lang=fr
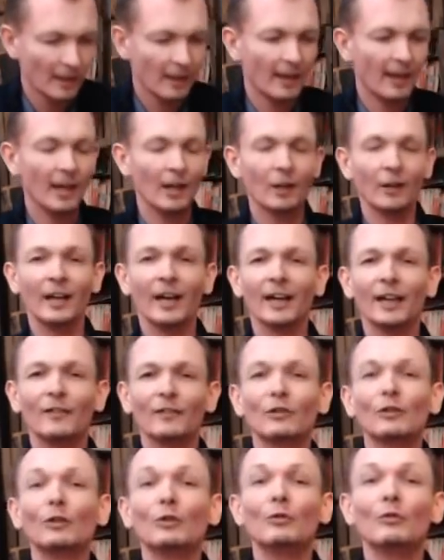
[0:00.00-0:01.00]
Et on
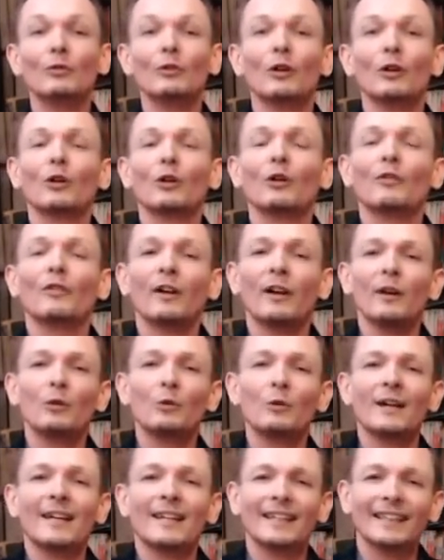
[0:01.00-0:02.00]
arrive de nouveau dans le refrain
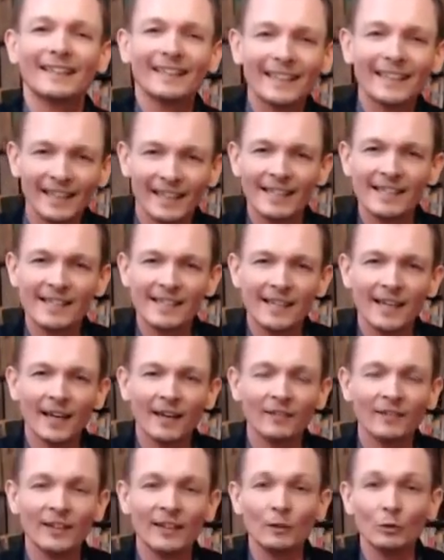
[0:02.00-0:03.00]
où là, il est très
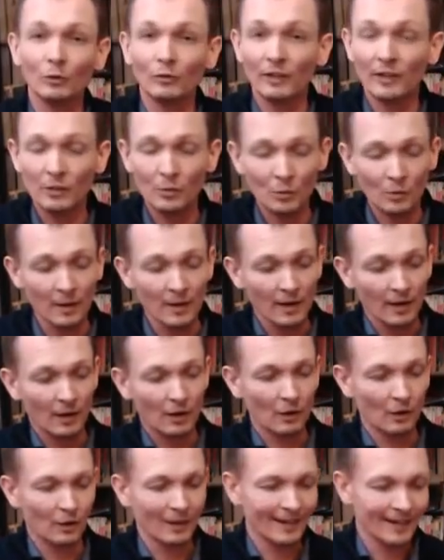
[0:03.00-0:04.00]
énervé. De toute façon,
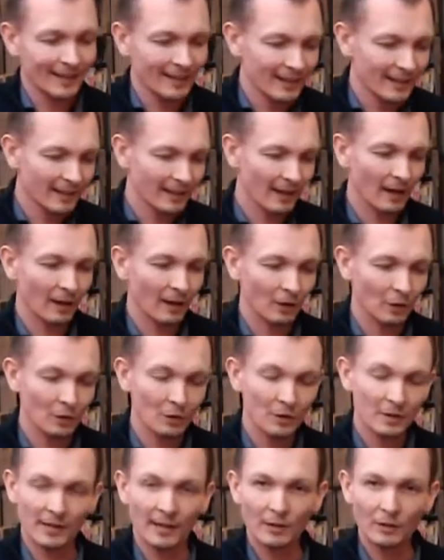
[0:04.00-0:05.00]
euh, les guitares euh,
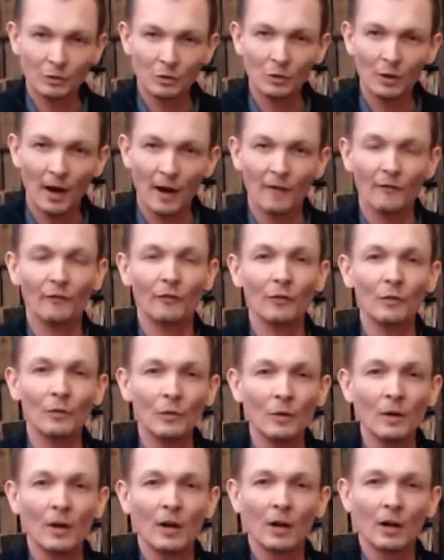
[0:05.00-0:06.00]
saturent à fond,
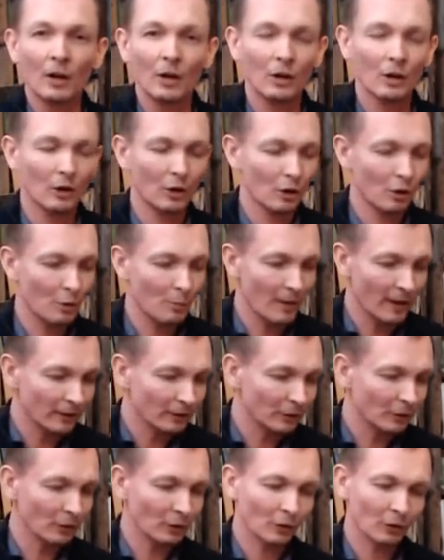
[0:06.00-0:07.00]
euh, le
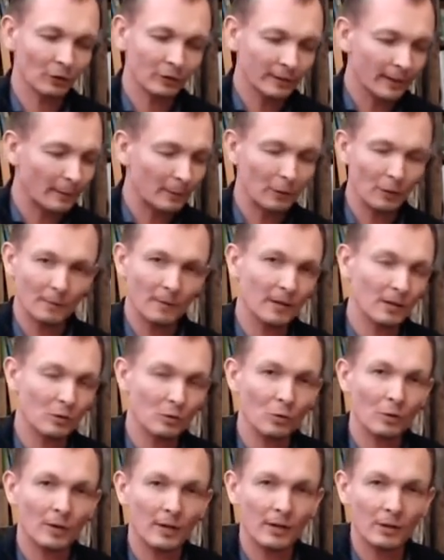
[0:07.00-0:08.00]
batteur tape comme un
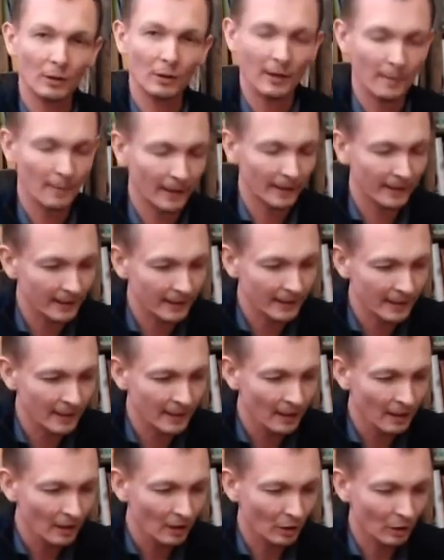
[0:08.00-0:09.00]
sourd là, sur la batterie.
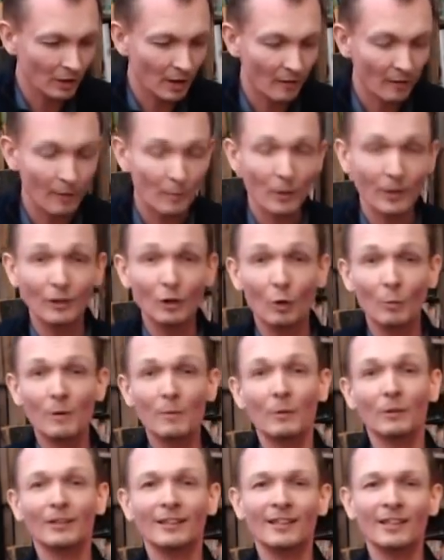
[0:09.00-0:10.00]
il y a vraiment
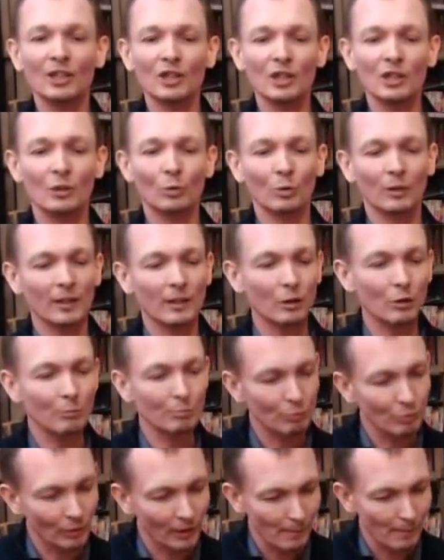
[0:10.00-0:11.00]
énormément d'énergie, donc il ne
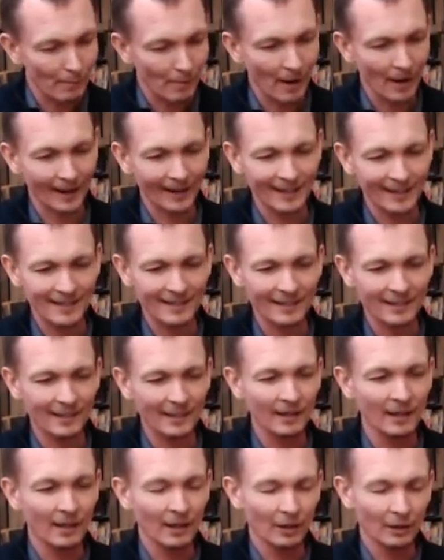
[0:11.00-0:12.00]
pourrait pas rester
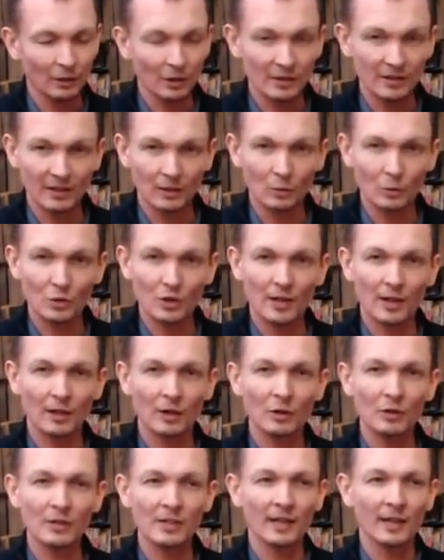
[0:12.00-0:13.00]
dans cette
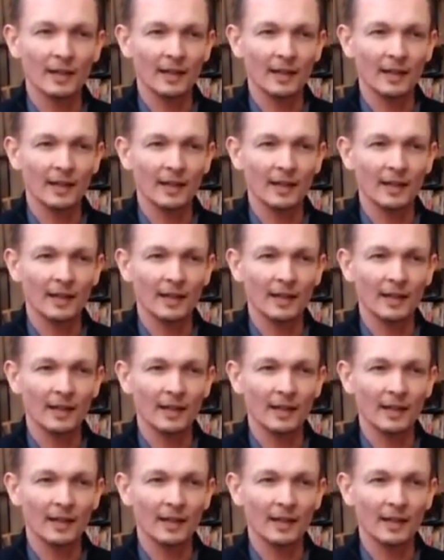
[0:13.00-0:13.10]
nonchalance.